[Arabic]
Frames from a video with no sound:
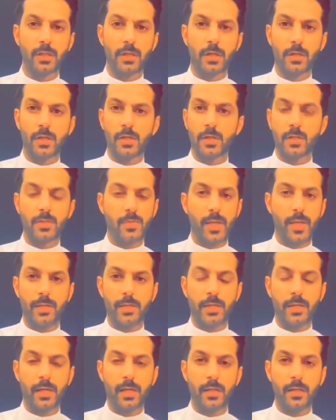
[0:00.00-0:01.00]
قررت
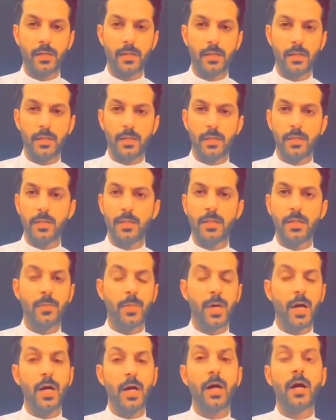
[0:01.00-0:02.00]
بعدها أني
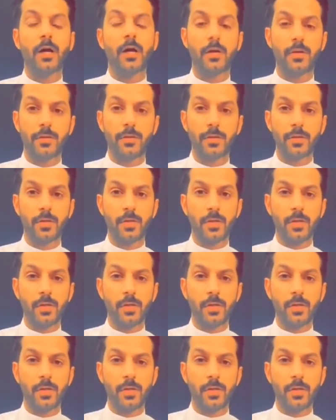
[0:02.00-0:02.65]
ما آخذ